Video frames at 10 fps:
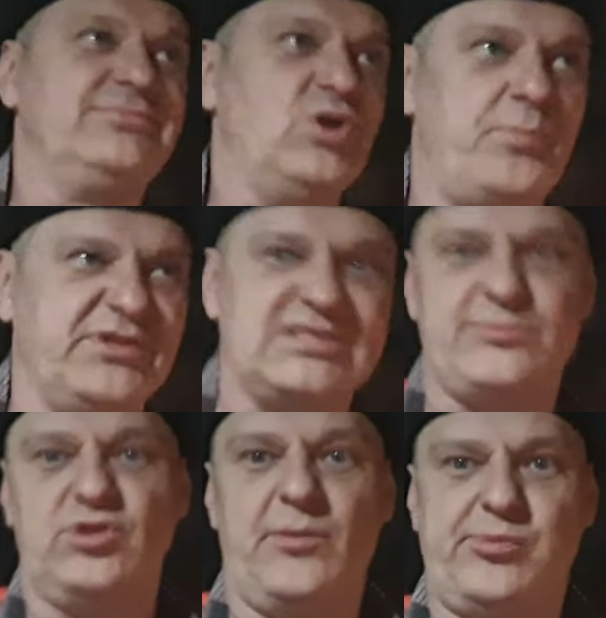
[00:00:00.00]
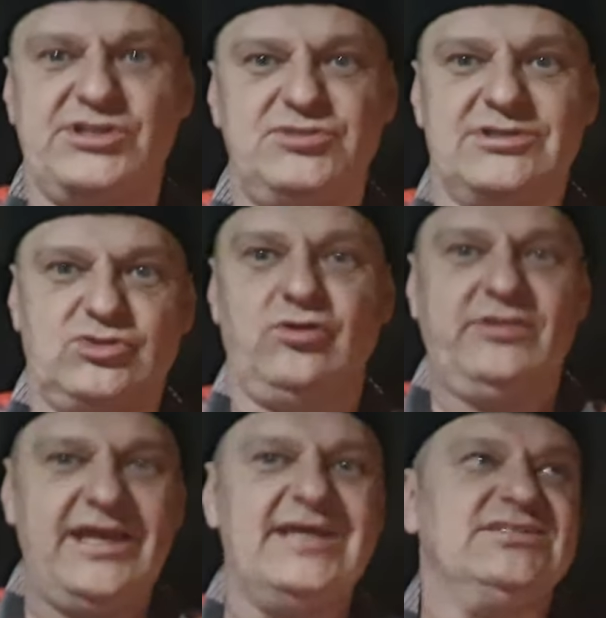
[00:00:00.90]
kupota, żeby ona płaciła, skoro
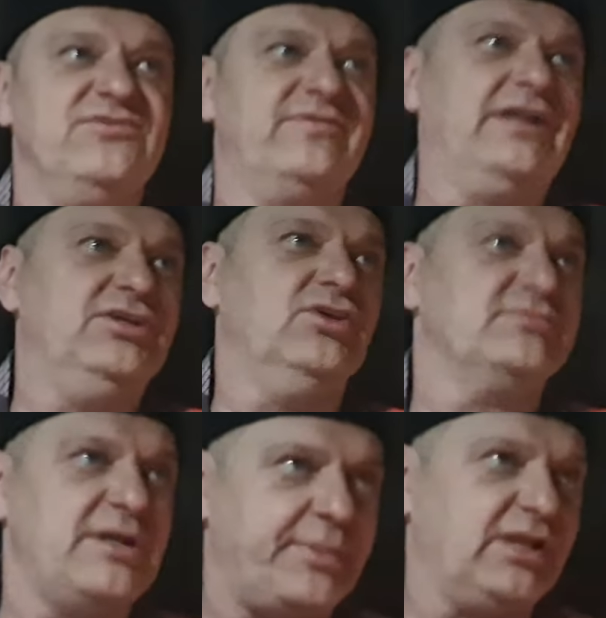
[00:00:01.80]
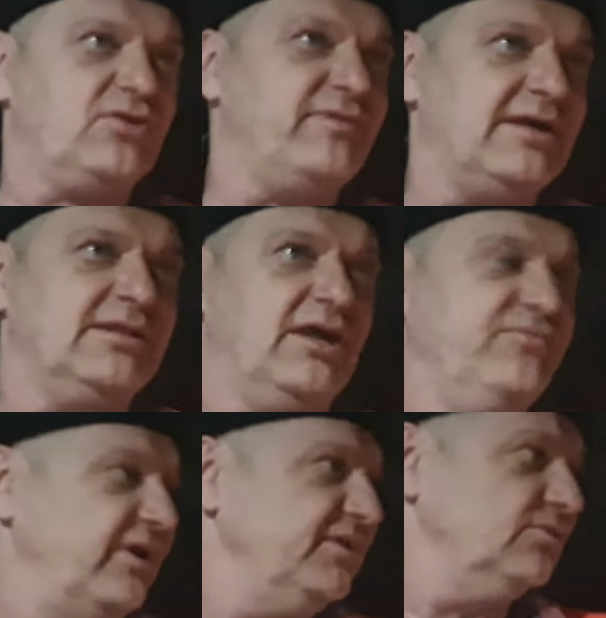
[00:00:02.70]
ona jest inwalidą, zaparkowała dla
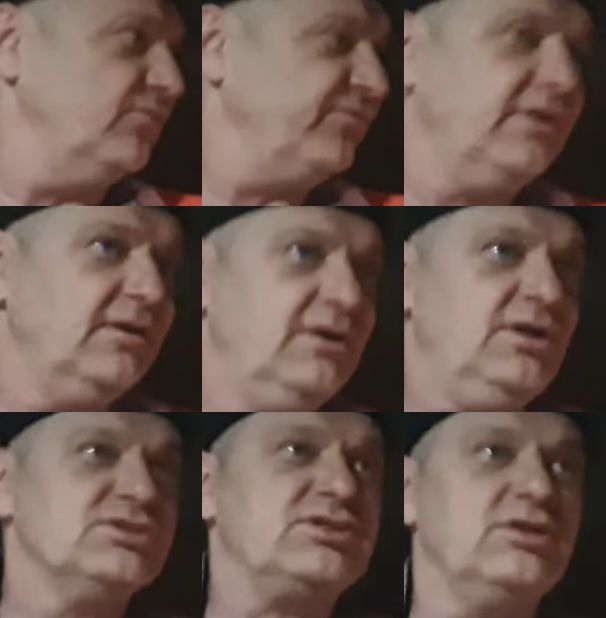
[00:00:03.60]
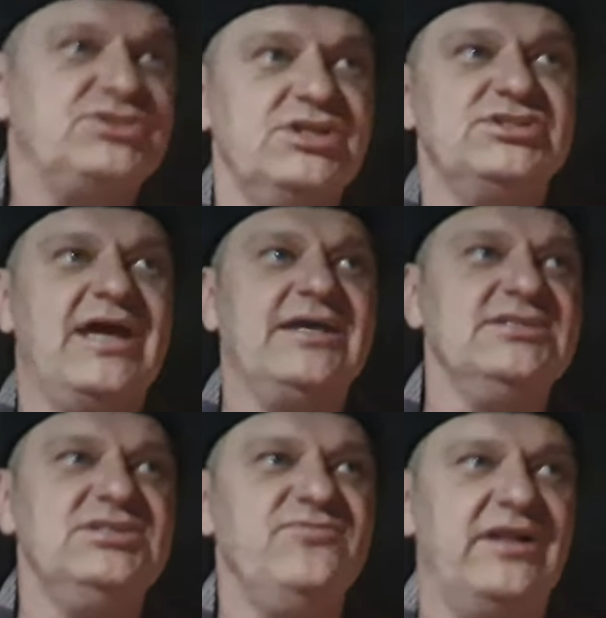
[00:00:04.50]
inwalidów, czyli że jak
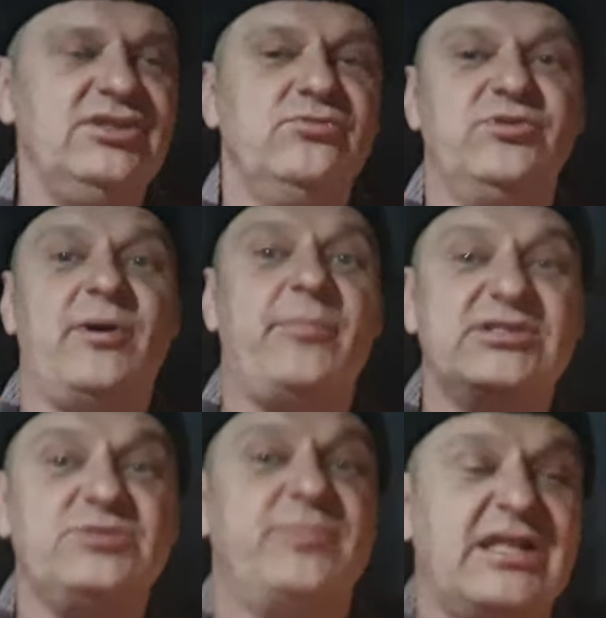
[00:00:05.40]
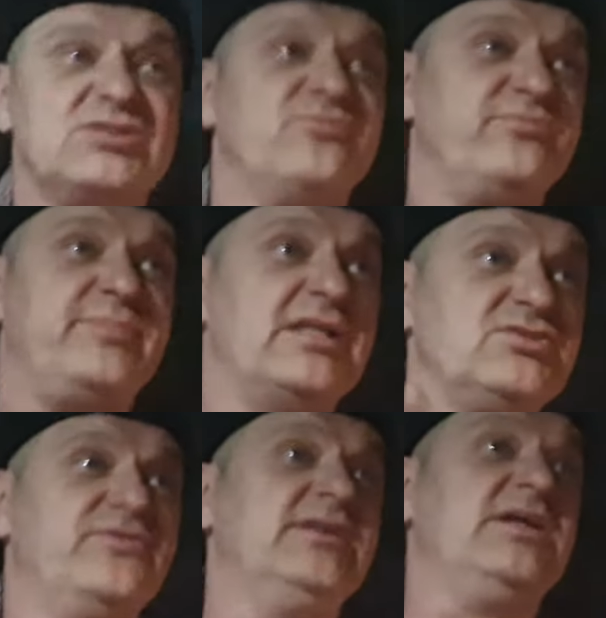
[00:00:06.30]
jest inwalidą, to ma bardzo, bardzo,
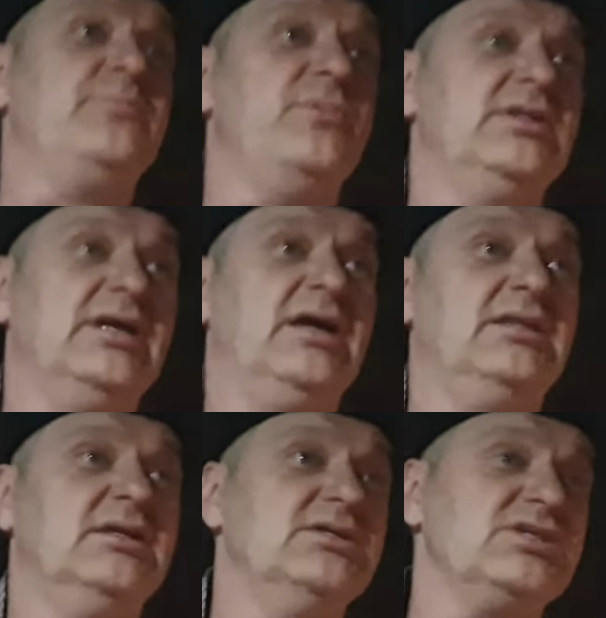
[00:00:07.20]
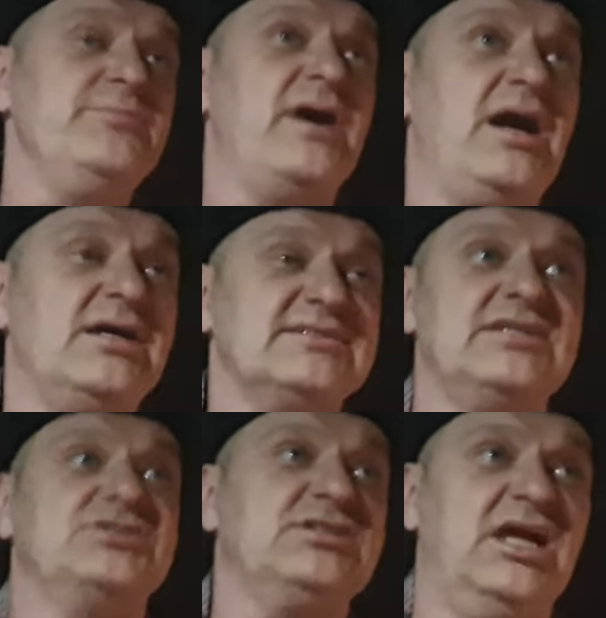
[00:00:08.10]
bardzo wielkie no, ten, jeżeli ma
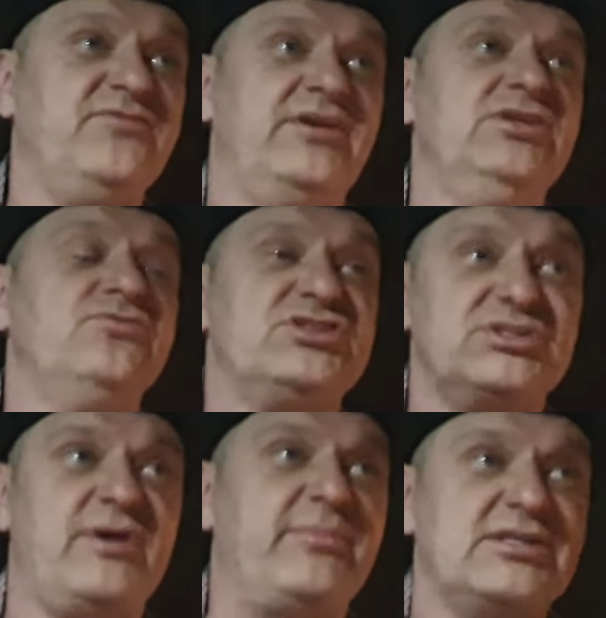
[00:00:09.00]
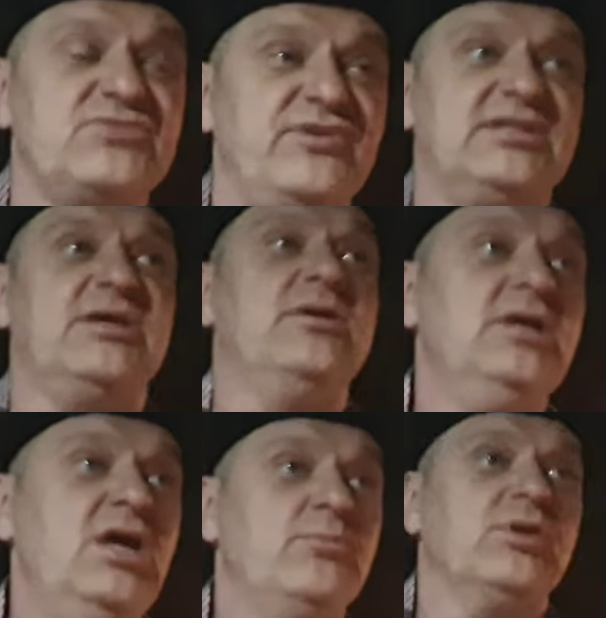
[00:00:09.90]
znaczek dla inwalidów, czyli że ma bardzo wielkie
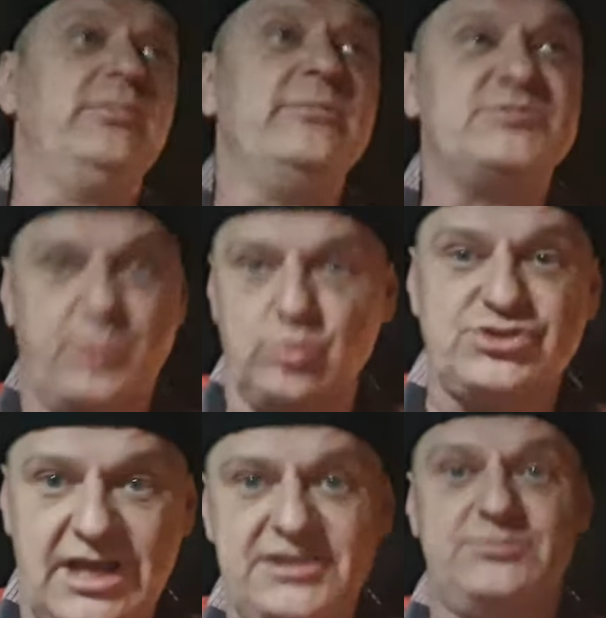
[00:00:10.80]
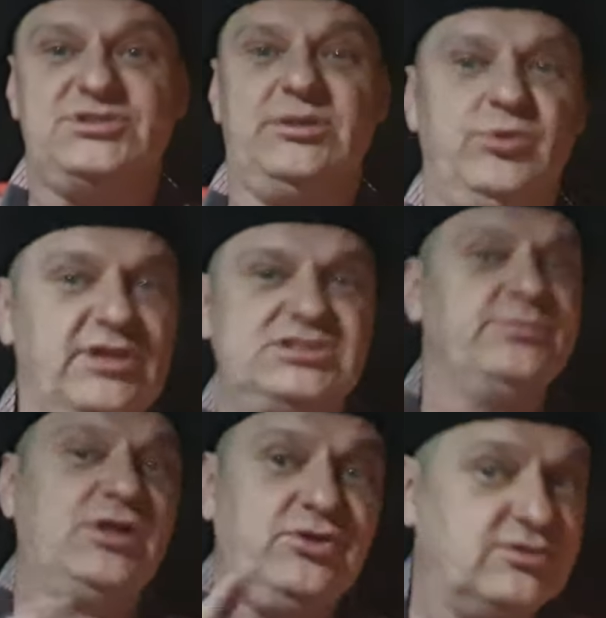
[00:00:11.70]
problemy z poruszaniem się, bo
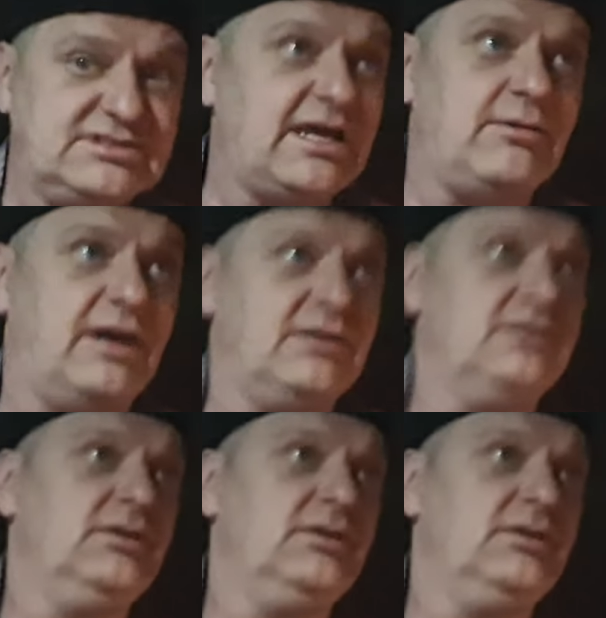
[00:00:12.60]
inaczej by tego nie dostała.